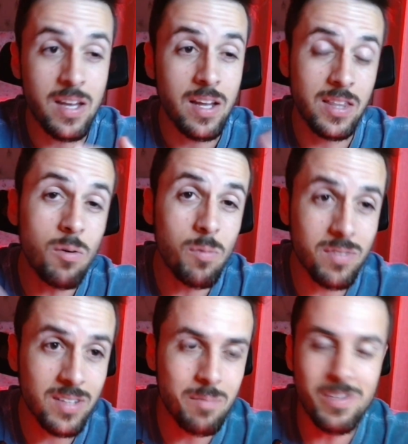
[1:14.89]
Não
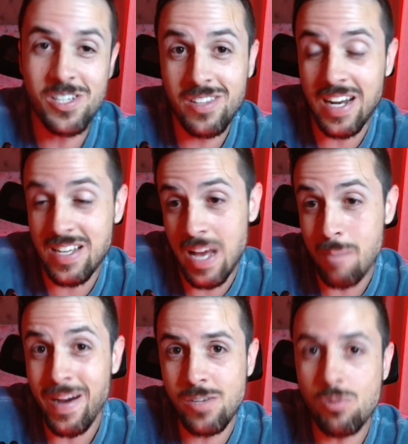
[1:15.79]
exatamente a de trás, a
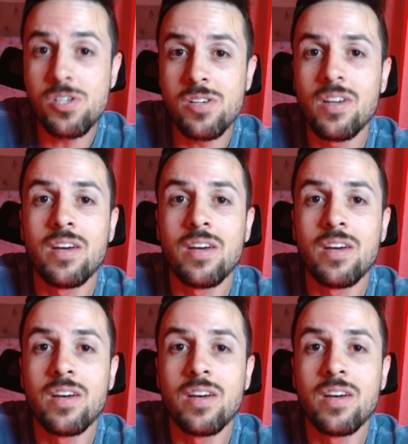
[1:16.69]
parte onde